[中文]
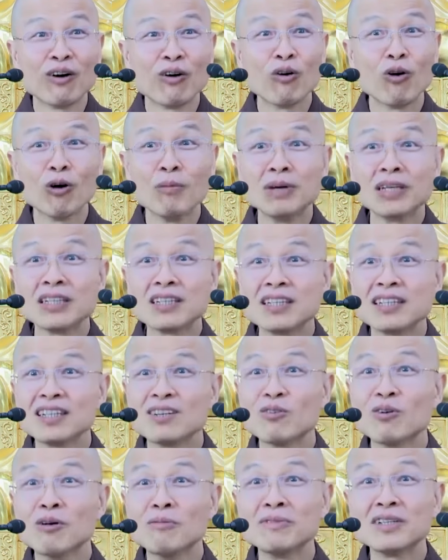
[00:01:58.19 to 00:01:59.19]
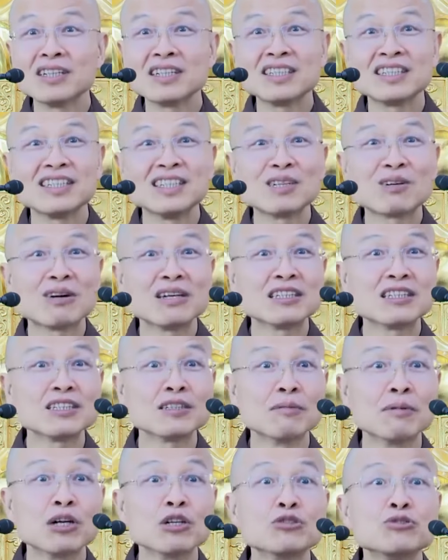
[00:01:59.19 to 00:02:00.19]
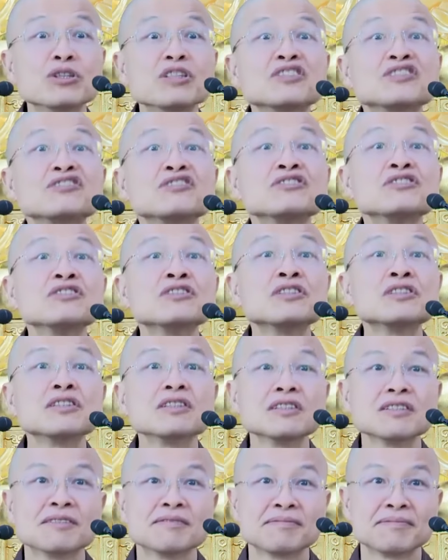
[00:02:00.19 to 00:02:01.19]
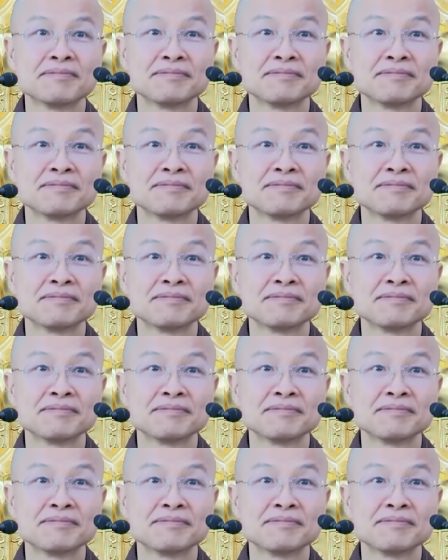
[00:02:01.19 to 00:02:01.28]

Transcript: 我们我们的习惯是什么？学知识。